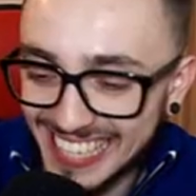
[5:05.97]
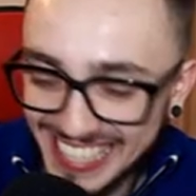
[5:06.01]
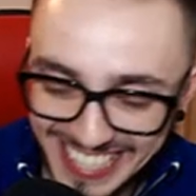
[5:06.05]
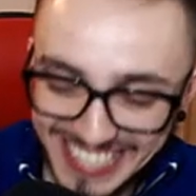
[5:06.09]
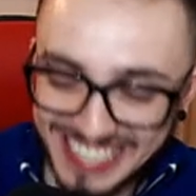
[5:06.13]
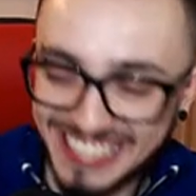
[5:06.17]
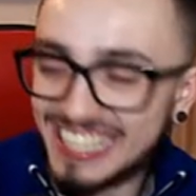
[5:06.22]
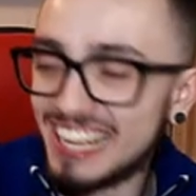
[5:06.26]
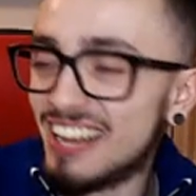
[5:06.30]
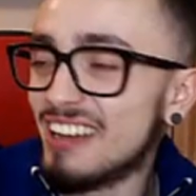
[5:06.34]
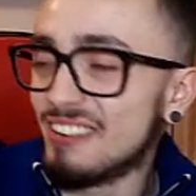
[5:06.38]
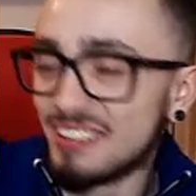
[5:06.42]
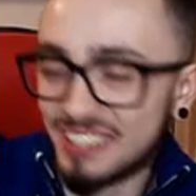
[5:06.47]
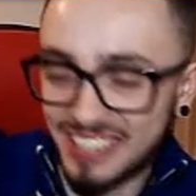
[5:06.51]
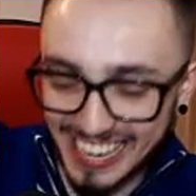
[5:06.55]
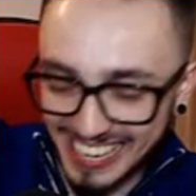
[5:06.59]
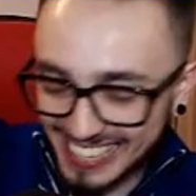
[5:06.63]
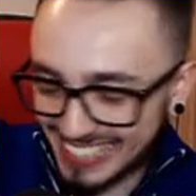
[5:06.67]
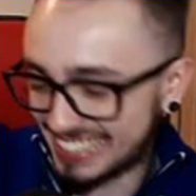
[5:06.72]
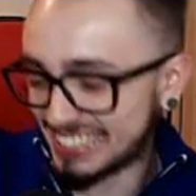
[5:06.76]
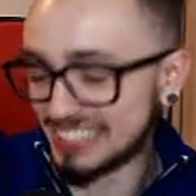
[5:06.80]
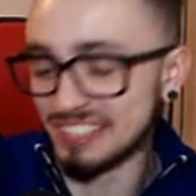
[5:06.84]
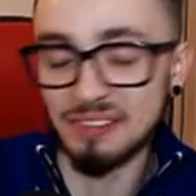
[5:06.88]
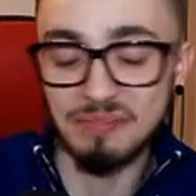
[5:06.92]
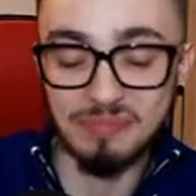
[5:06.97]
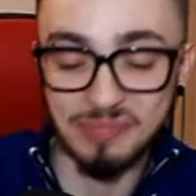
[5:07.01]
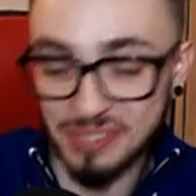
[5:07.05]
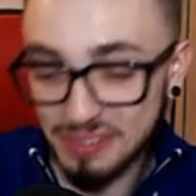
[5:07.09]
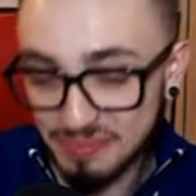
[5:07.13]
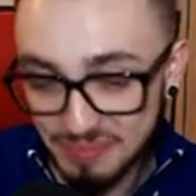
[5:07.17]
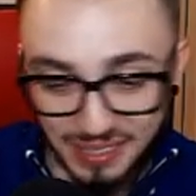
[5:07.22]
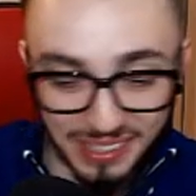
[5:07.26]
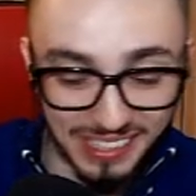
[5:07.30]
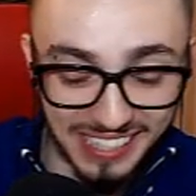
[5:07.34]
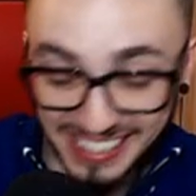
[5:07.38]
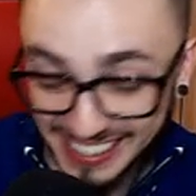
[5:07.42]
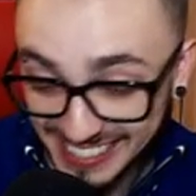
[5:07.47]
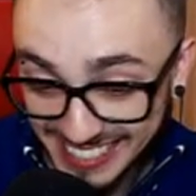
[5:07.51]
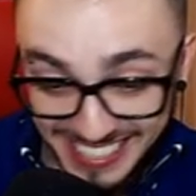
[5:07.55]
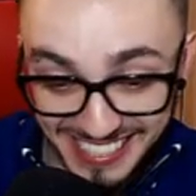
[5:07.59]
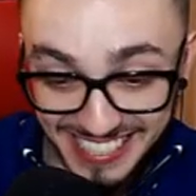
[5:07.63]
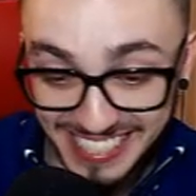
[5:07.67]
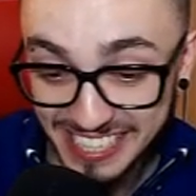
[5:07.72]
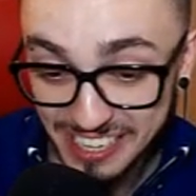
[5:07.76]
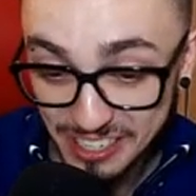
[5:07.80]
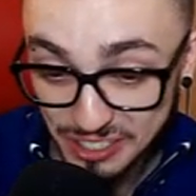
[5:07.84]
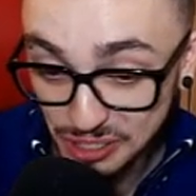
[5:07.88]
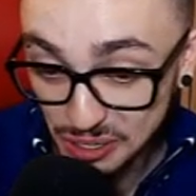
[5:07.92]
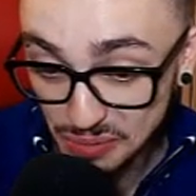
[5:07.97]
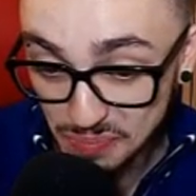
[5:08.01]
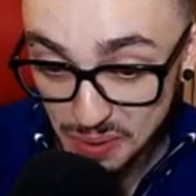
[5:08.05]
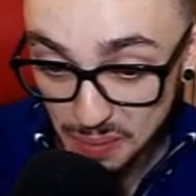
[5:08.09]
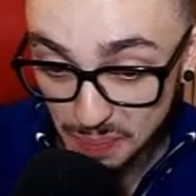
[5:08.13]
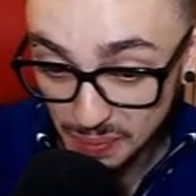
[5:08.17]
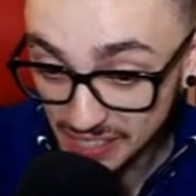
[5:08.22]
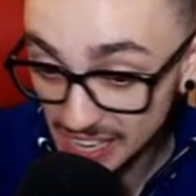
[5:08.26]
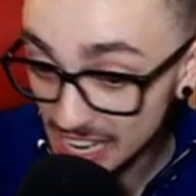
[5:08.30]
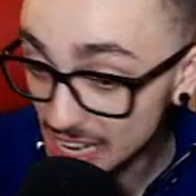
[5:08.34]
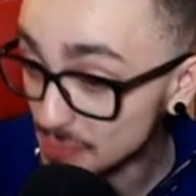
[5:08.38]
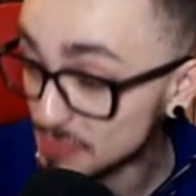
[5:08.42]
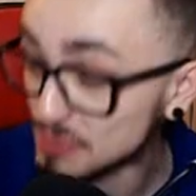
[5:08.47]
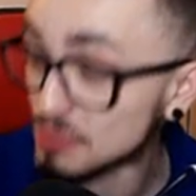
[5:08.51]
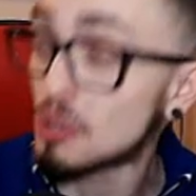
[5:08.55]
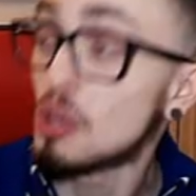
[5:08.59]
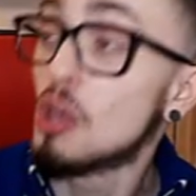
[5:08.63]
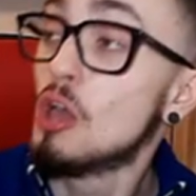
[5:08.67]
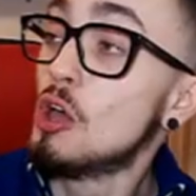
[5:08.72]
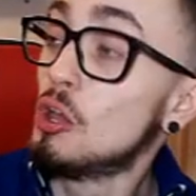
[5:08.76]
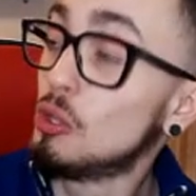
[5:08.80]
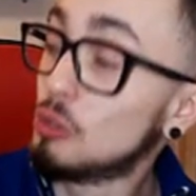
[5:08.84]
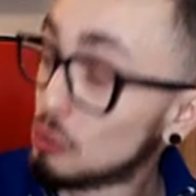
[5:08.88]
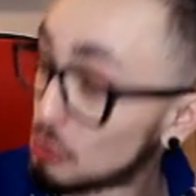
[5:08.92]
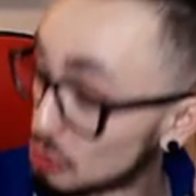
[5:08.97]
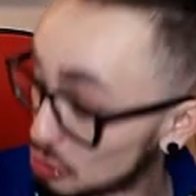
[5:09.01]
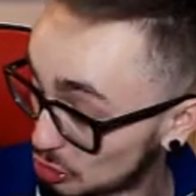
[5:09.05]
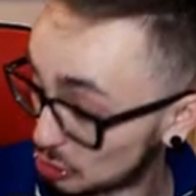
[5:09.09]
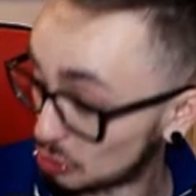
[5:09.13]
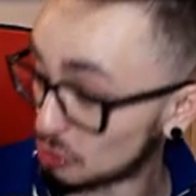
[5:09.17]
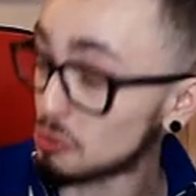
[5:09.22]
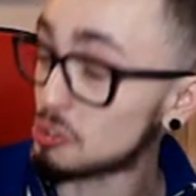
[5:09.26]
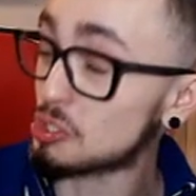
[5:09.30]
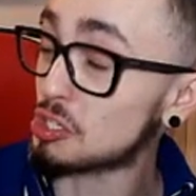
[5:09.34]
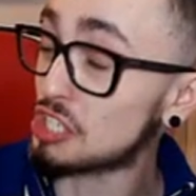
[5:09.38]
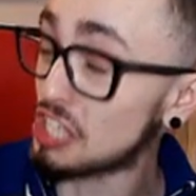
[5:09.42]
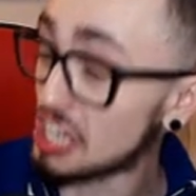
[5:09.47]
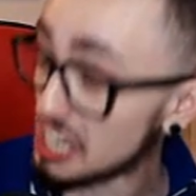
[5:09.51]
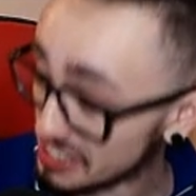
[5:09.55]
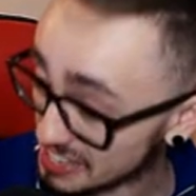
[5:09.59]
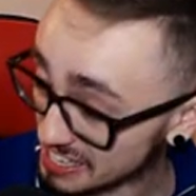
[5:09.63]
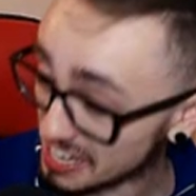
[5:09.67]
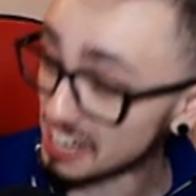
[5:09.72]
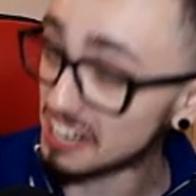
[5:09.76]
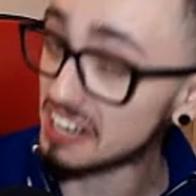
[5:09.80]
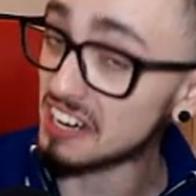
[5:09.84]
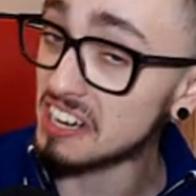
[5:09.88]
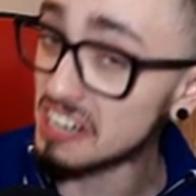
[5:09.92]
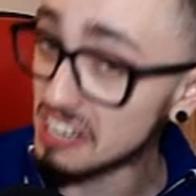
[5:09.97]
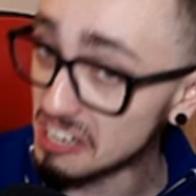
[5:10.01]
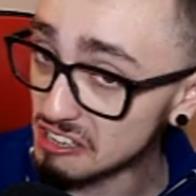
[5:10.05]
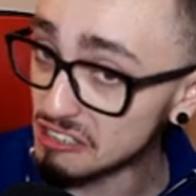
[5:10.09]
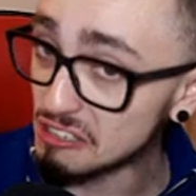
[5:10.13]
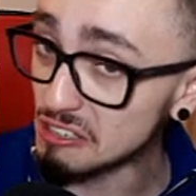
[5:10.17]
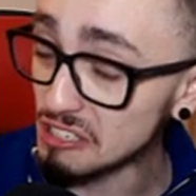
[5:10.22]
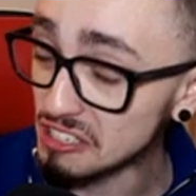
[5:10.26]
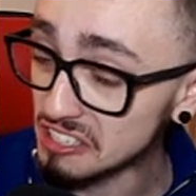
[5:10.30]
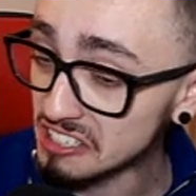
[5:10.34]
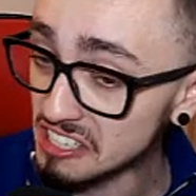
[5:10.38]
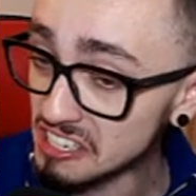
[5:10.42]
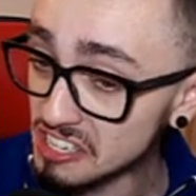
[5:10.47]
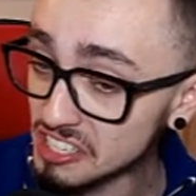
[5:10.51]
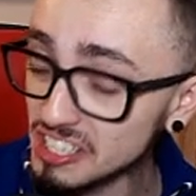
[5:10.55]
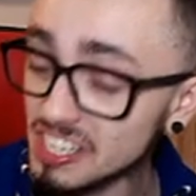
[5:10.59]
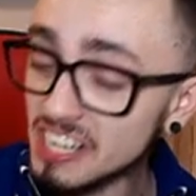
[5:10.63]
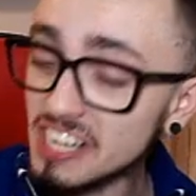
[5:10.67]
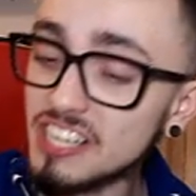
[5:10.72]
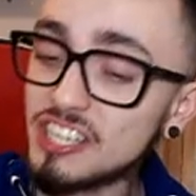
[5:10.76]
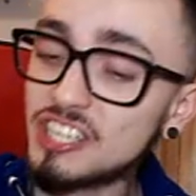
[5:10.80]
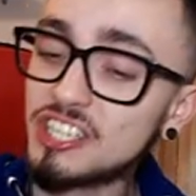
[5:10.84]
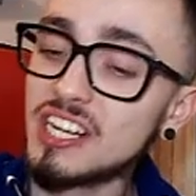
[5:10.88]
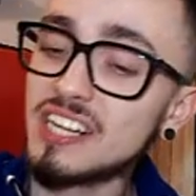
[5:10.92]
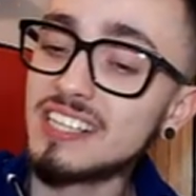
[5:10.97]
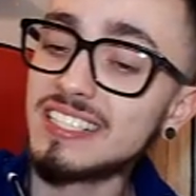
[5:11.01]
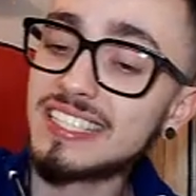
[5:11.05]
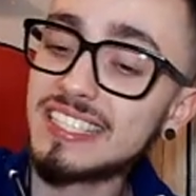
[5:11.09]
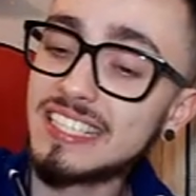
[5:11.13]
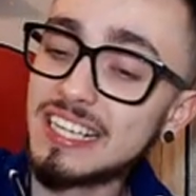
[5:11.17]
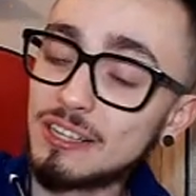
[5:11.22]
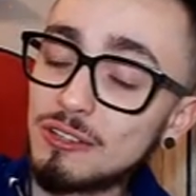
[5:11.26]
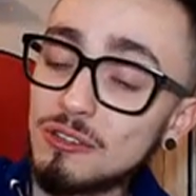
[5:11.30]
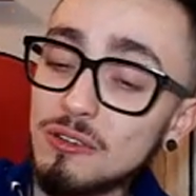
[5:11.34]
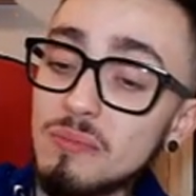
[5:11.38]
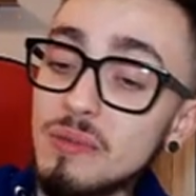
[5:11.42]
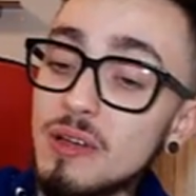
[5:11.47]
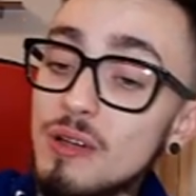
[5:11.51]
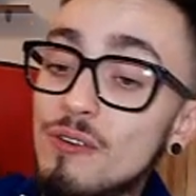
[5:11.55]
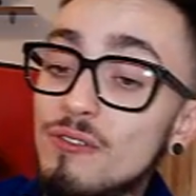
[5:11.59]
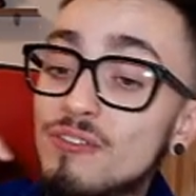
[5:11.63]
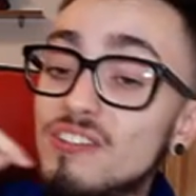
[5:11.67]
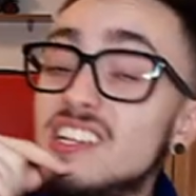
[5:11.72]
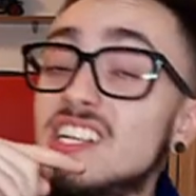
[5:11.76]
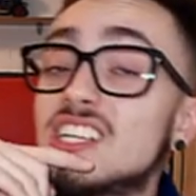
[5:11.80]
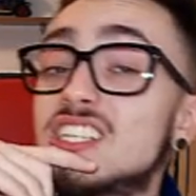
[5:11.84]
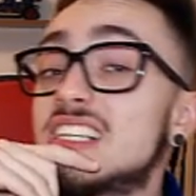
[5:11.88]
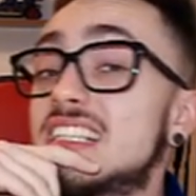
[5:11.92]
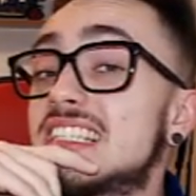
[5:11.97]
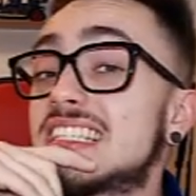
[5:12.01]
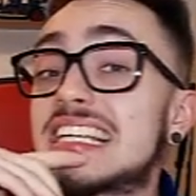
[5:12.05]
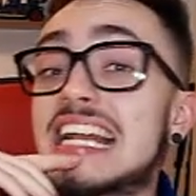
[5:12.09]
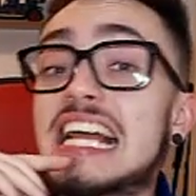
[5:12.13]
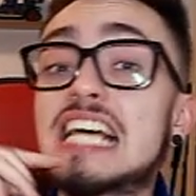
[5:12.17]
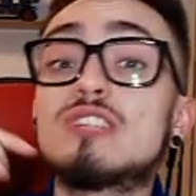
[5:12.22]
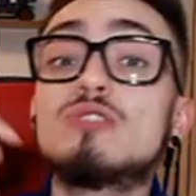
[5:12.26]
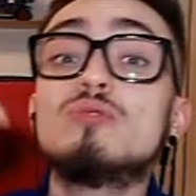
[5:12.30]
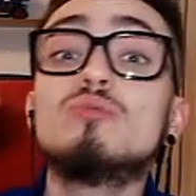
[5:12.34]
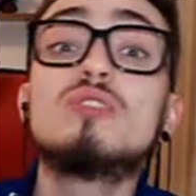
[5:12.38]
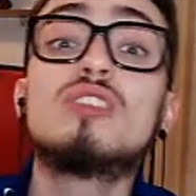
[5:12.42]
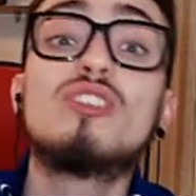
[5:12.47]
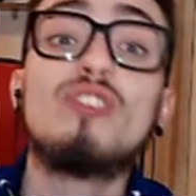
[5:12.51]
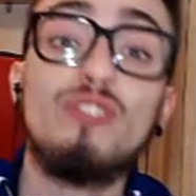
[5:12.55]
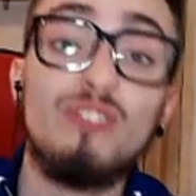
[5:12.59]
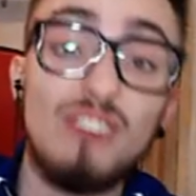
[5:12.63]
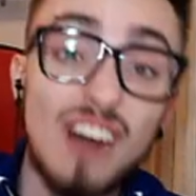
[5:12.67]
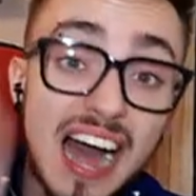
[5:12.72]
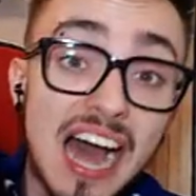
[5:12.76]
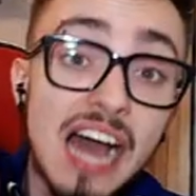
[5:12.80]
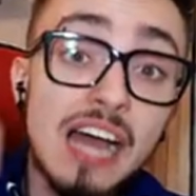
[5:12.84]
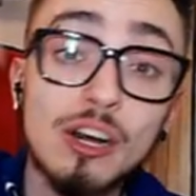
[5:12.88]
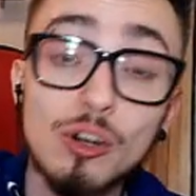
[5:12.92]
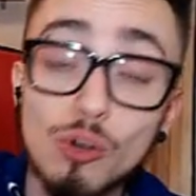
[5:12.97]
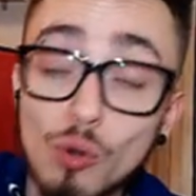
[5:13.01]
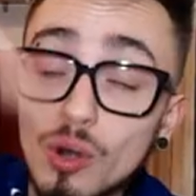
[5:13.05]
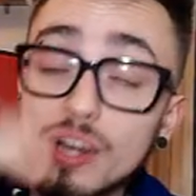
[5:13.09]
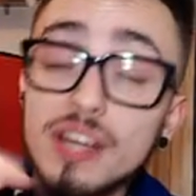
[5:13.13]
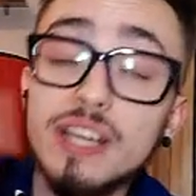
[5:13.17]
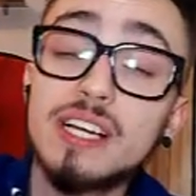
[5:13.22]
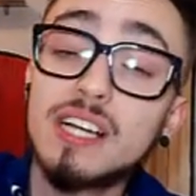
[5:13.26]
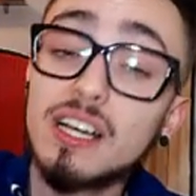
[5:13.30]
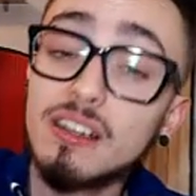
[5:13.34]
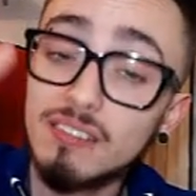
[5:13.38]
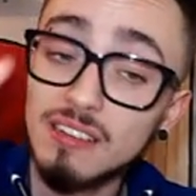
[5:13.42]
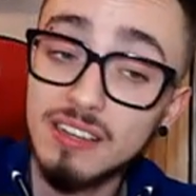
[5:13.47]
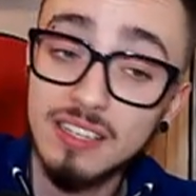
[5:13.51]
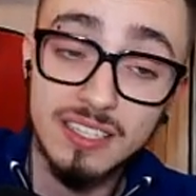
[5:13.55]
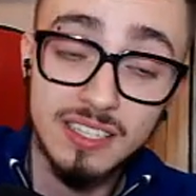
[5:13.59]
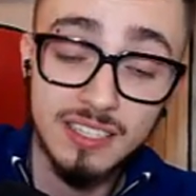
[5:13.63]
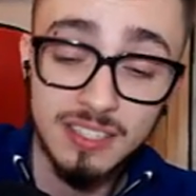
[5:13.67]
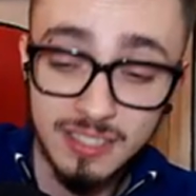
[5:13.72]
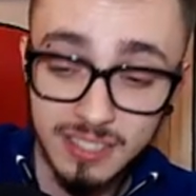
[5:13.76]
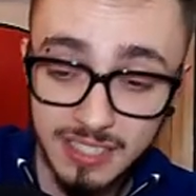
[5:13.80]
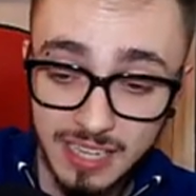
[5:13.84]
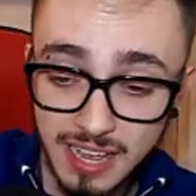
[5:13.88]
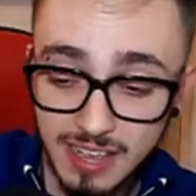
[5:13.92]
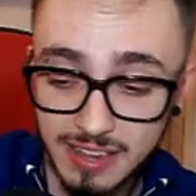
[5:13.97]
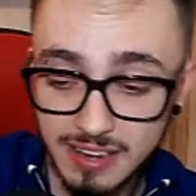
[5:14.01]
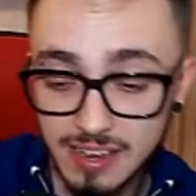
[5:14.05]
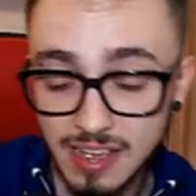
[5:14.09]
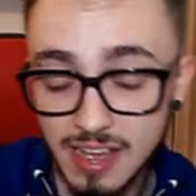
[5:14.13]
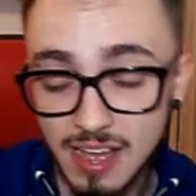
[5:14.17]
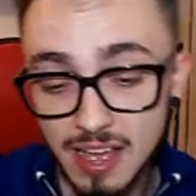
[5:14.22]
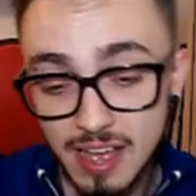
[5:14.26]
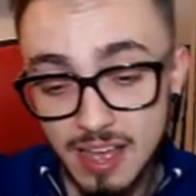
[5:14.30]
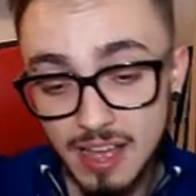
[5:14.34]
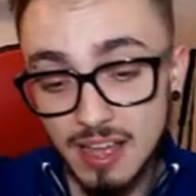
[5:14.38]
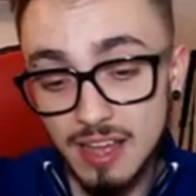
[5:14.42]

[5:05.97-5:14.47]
я не знаю, как она вообще имела отношение к зомби-апокалипсу, но слушайте, она хорошо зашла, и сейчас, я думаю, выложить сразу два ролика в один день.